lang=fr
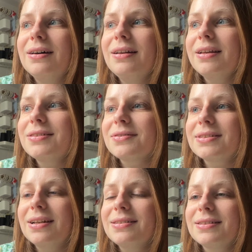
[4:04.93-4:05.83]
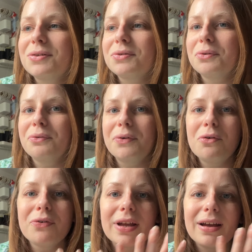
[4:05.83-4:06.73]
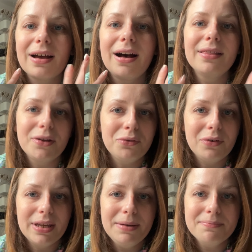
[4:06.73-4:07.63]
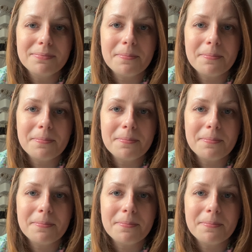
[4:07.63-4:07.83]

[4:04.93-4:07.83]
l'essentiel c'est qu'on va ouvrir un atelier